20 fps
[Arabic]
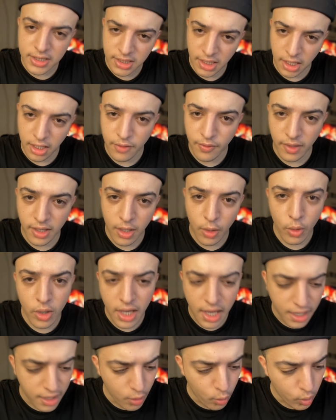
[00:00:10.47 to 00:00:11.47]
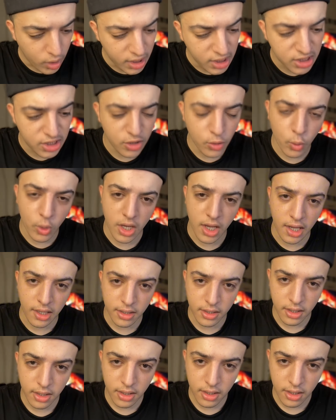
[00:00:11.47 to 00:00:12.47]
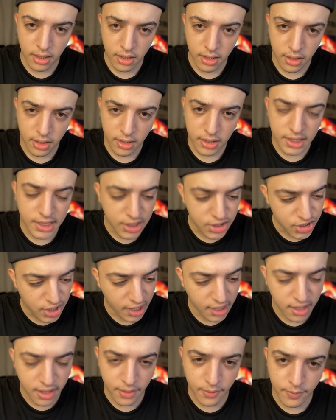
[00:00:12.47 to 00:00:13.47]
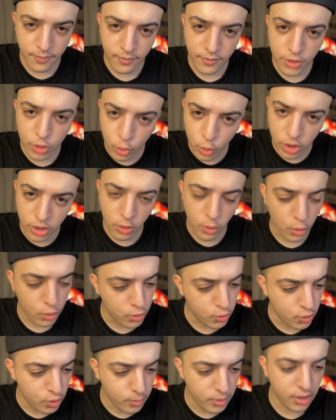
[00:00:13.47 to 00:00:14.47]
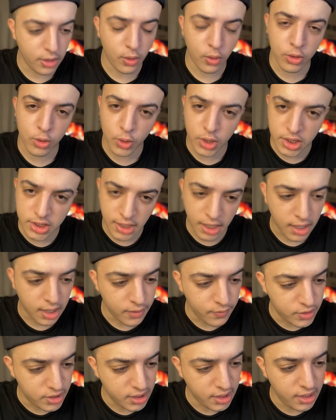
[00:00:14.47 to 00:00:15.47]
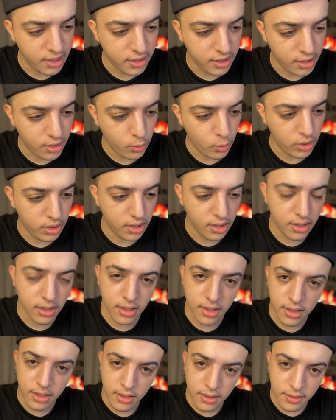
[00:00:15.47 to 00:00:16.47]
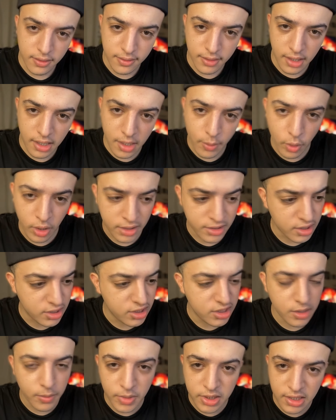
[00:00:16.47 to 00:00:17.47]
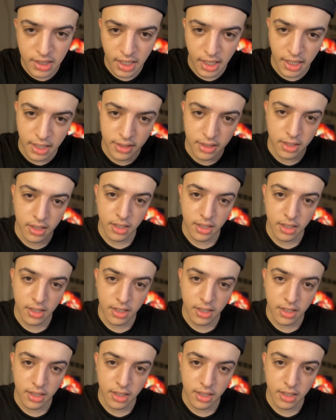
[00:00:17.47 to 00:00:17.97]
نحلف عليها وهي انه كاين شي واحد كيتحكم في شكون يدخل وشكون ما يدخلش وكيتحكم في التشكيله ديال الوداد سلام واحد هادشي ماشي عادي